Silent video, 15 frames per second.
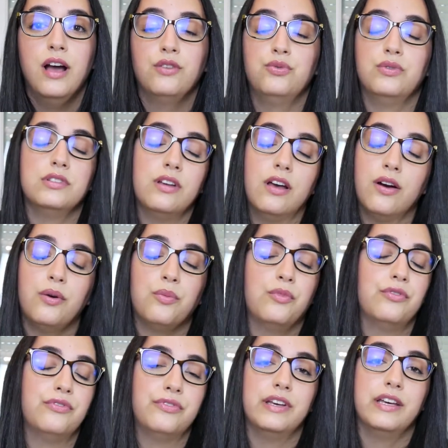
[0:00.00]
Twitter
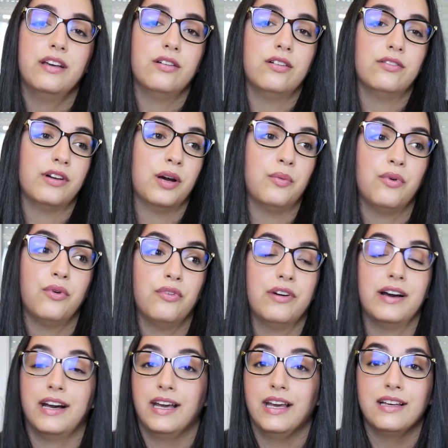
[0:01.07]
me fait euh, vraiment
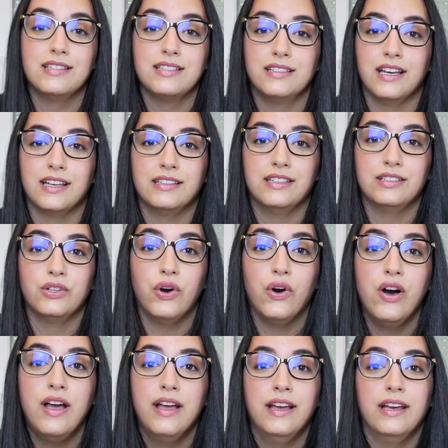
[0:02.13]
rire ces derniers temps